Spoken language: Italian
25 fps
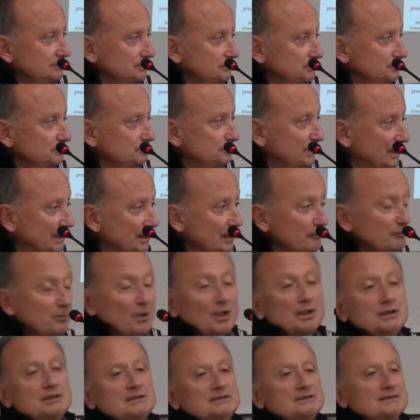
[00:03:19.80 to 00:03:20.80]
Perché
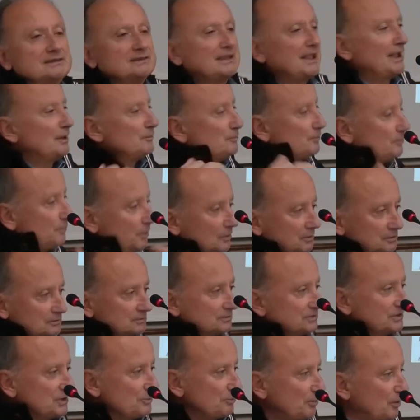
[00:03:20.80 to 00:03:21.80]
poi il tempo
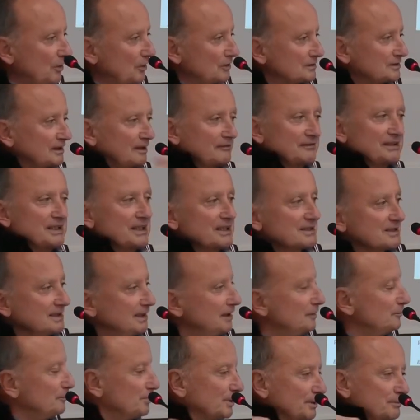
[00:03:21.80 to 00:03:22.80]
ci porta via
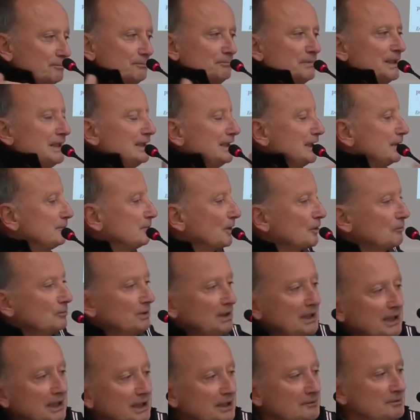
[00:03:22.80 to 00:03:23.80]
sempre mille
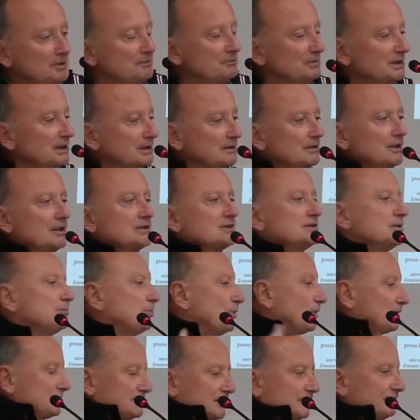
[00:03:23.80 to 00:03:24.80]
problemi, mille cose ci
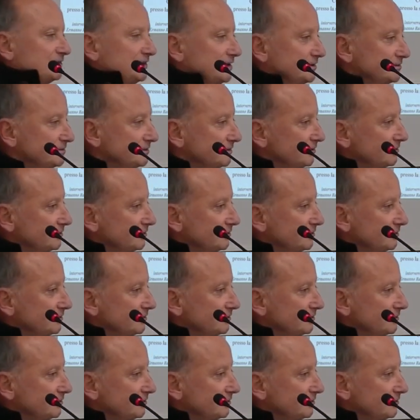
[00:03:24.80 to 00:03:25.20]
porta via tutto.